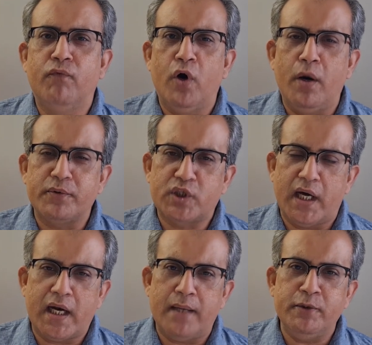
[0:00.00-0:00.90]
वो
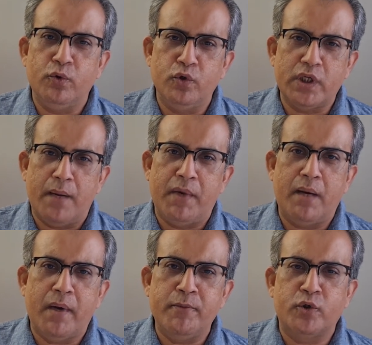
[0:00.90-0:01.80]
सारा भी उनका
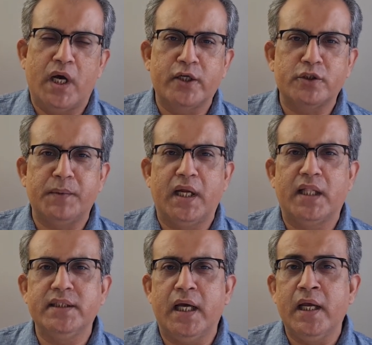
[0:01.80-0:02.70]
मलबा भी उठा के उस पर
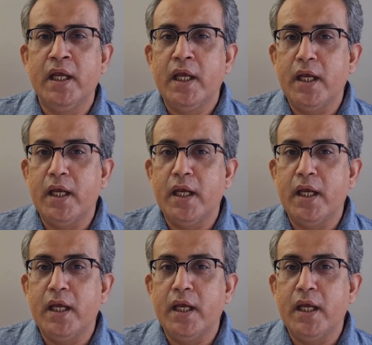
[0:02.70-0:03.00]
डाल दिया